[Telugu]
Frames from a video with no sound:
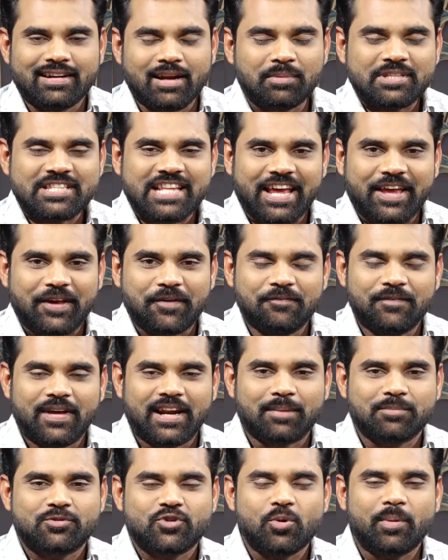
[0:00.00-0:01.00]
నమస్తే
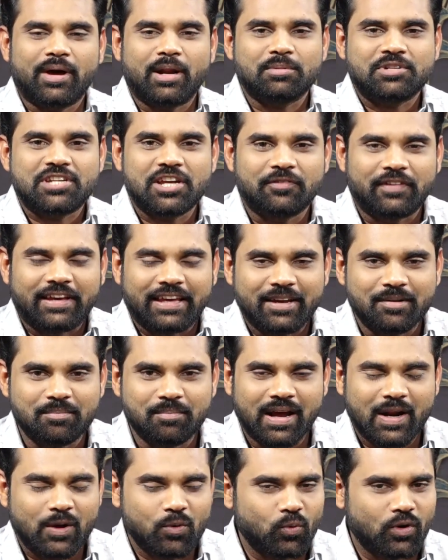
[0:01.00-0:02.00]
వెల్కమ్ టు మనం టీవీ
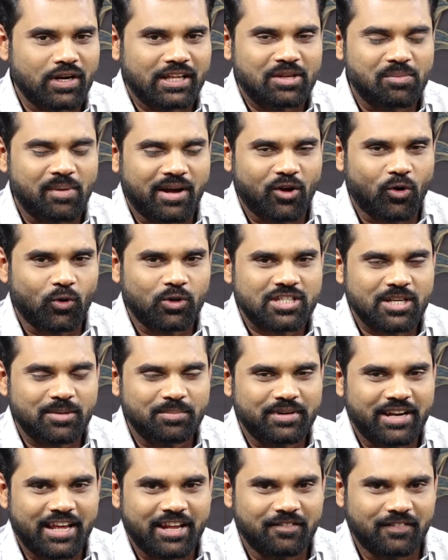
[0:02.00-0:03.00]
మనం ఉన్నది మన కోసం
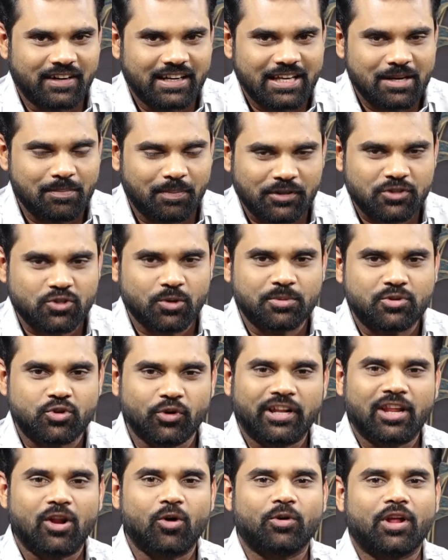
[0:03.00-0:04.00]
నేను వలి ప్రస్తుతం
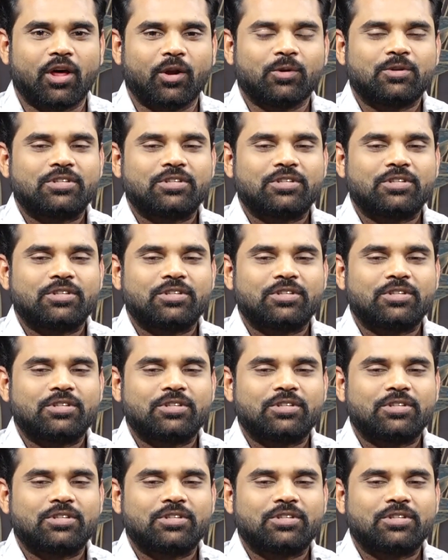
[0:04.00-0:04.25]
స్టూడియోలో ఉన్నారు